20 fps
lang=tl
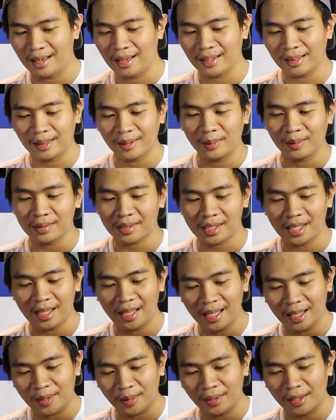Itong
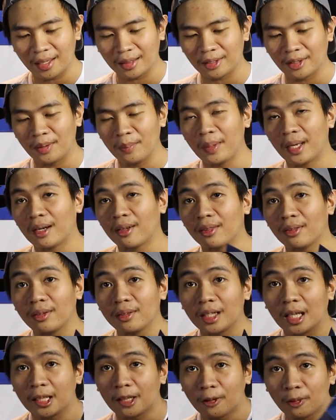silicone na to, meron
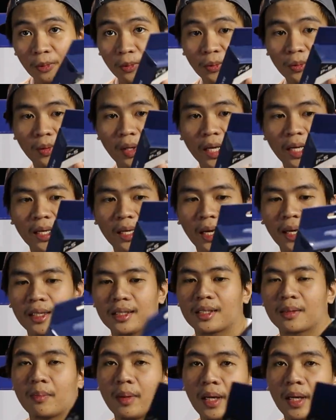tong tatlong kulay guys.